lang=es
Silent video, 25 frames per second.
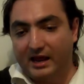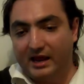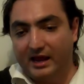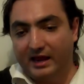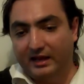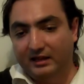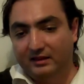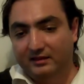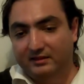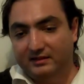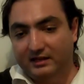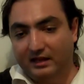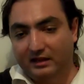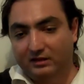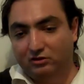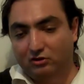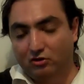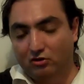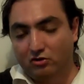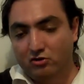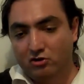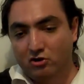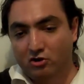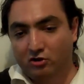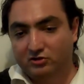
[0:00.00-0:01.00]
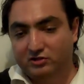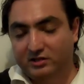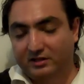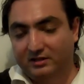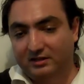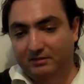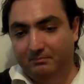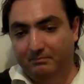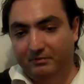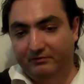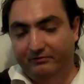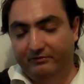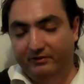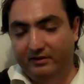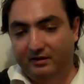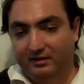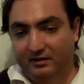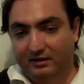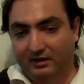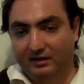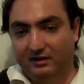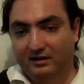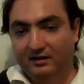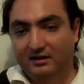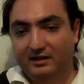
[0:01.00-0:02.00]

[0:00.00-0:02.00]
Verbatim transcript: en tanto no se tipifique